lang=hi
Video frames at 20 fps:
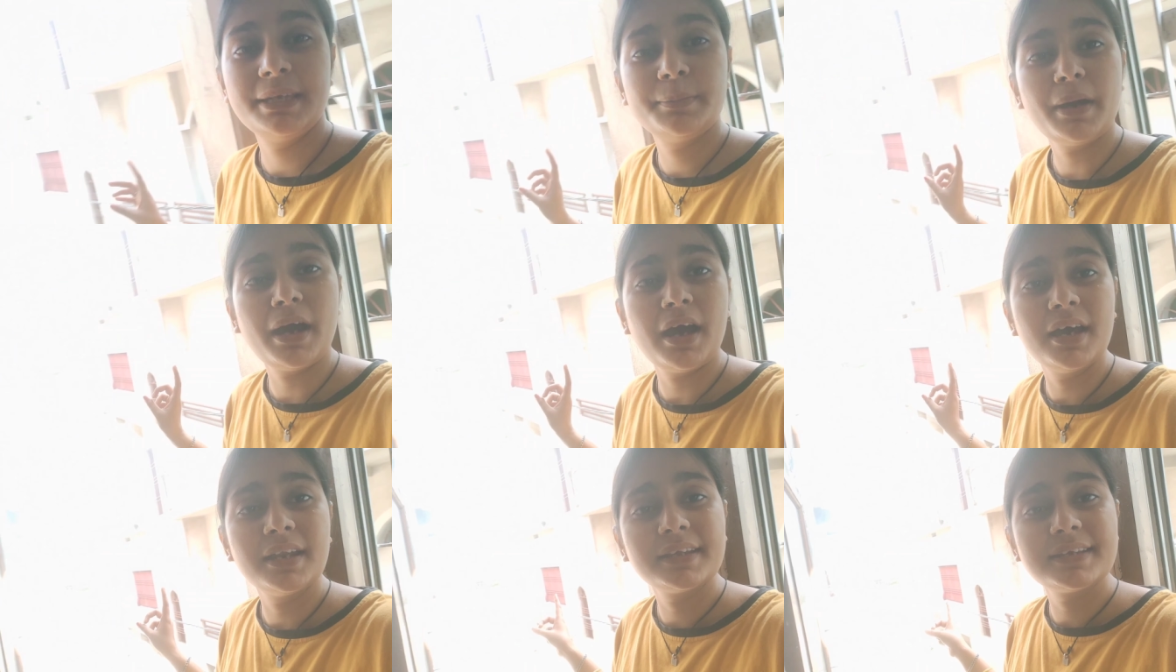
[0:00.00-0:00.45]

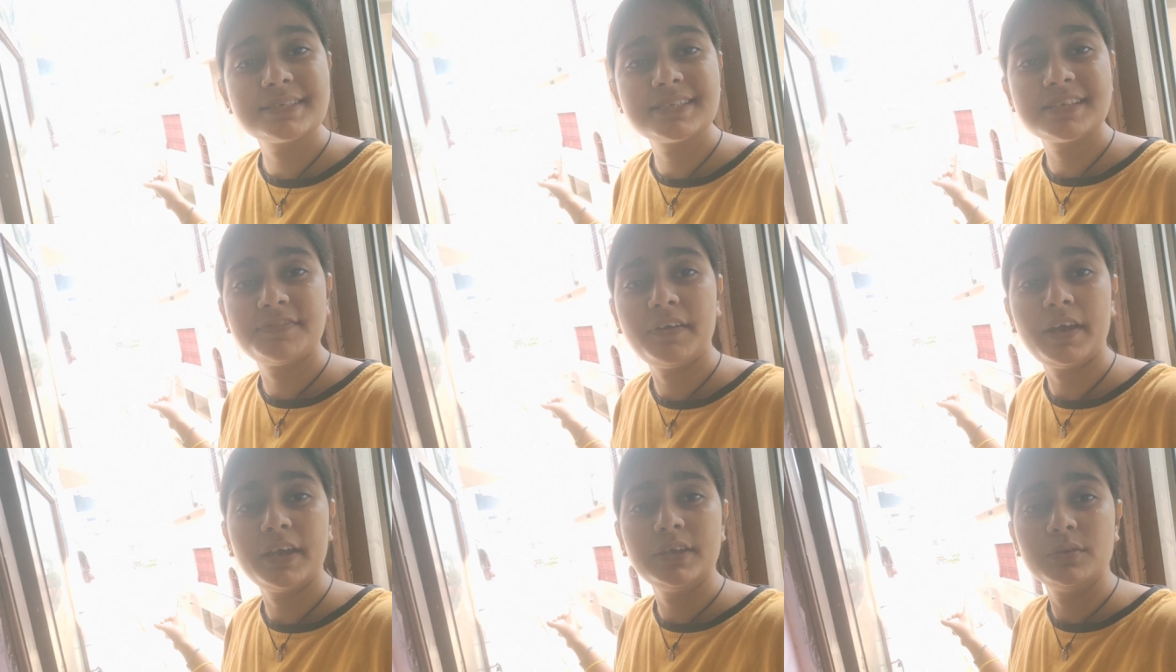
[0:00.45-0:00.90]
ये बाहर की
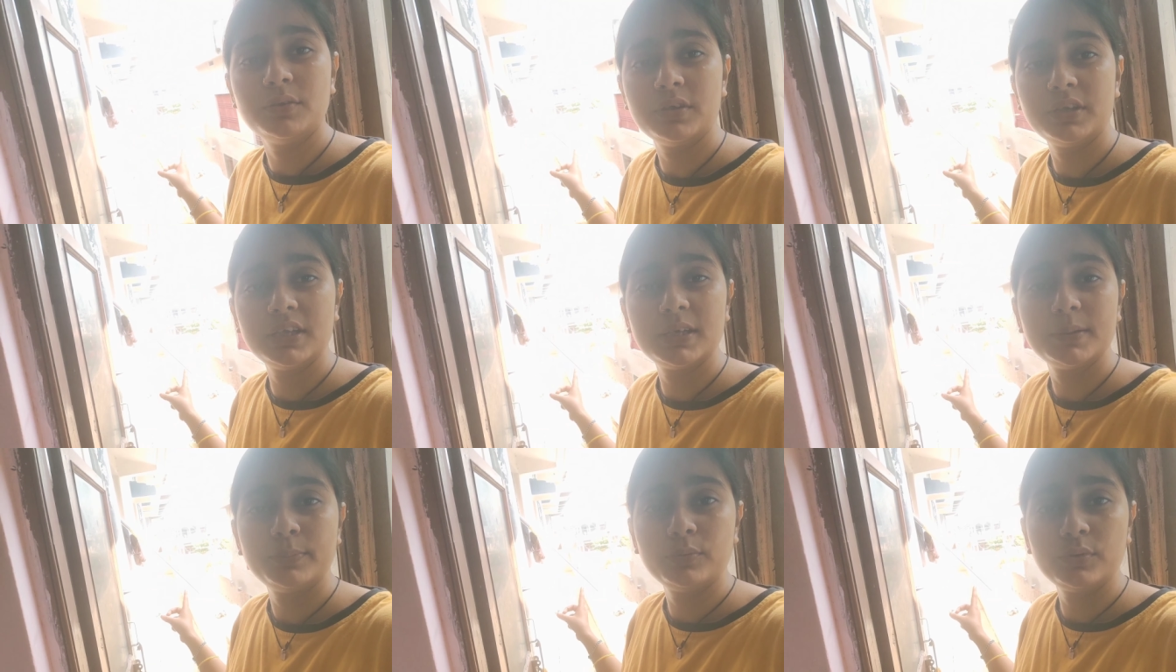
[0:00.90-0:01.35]
सफाई हो
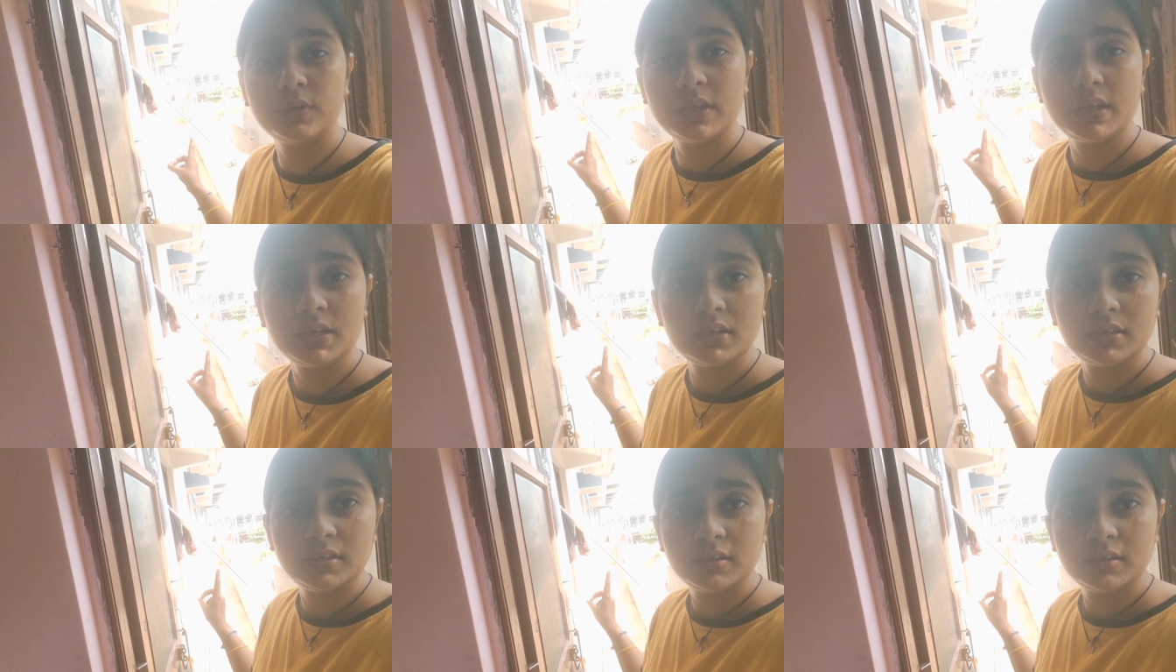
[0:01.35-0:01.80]
रही है
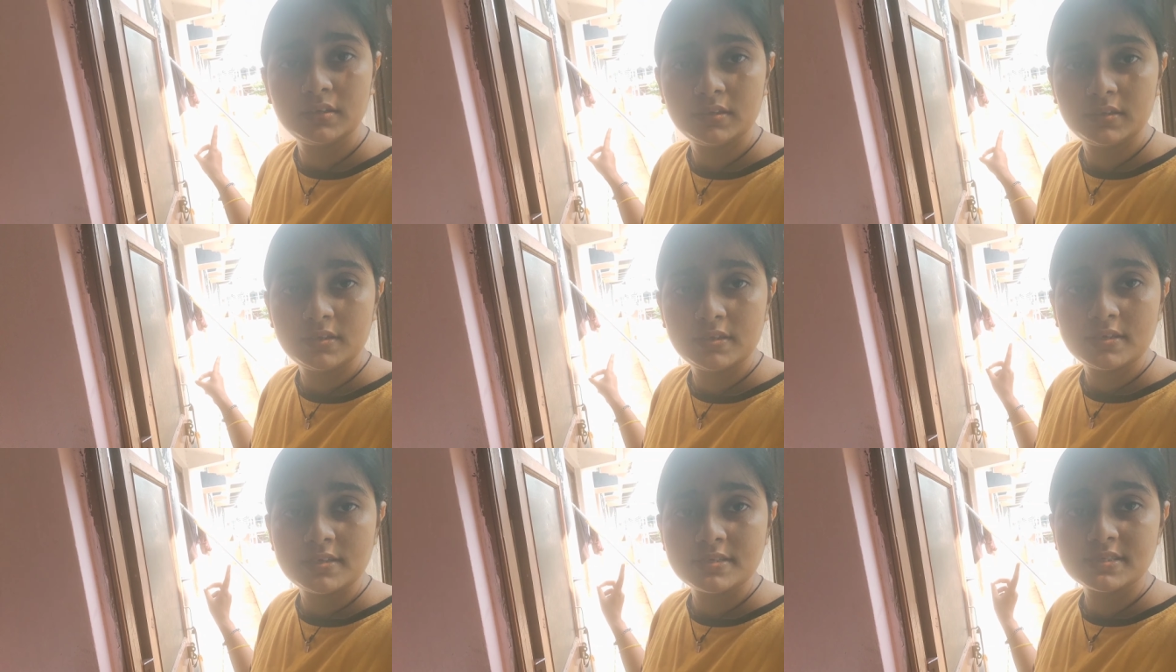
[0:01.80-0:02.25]
पूरी
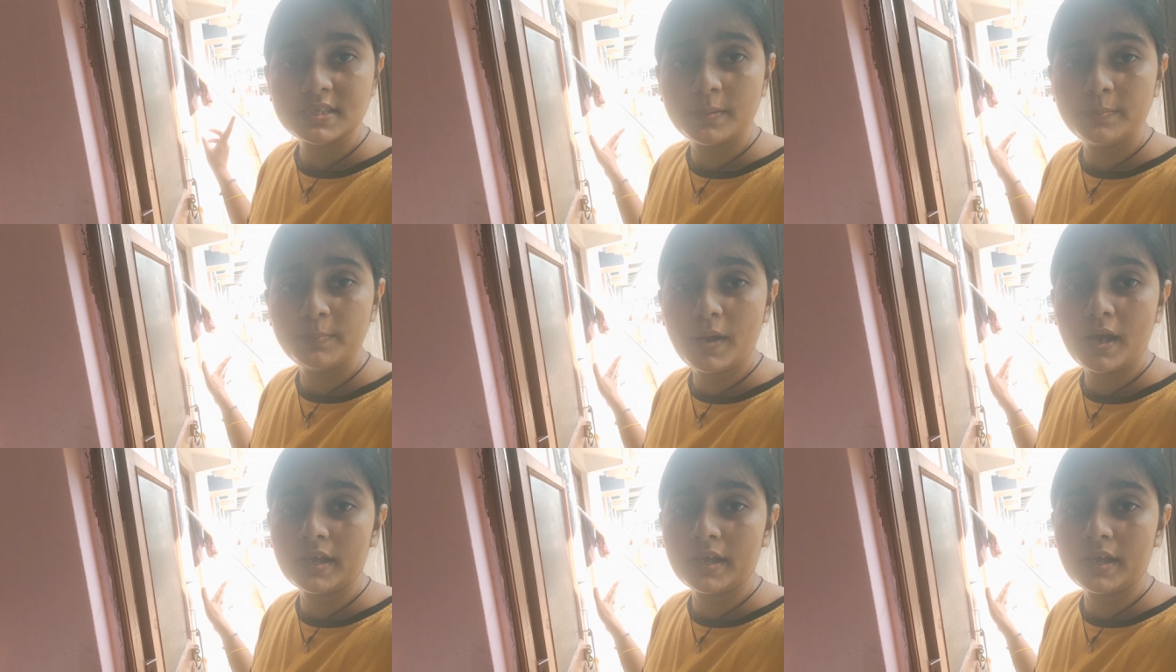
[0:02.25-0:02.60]
सब